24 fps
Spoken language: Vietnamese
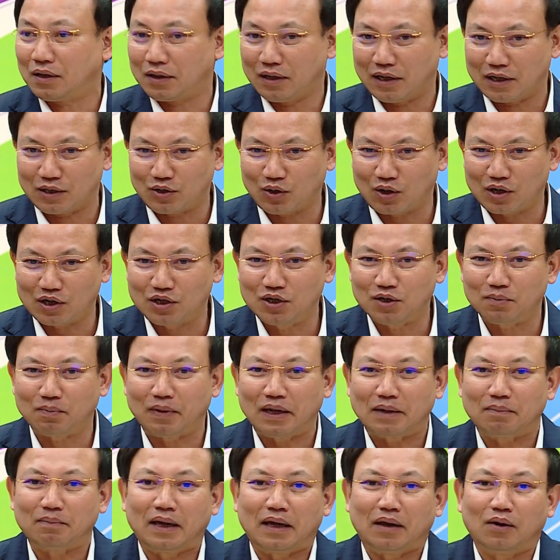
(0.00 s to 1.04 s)
để cho cái sự
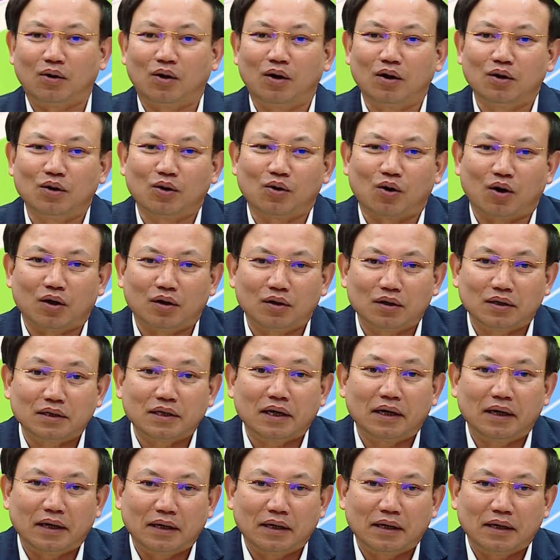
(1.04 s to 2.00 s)
mạnh mẽ đó nó còn được nhân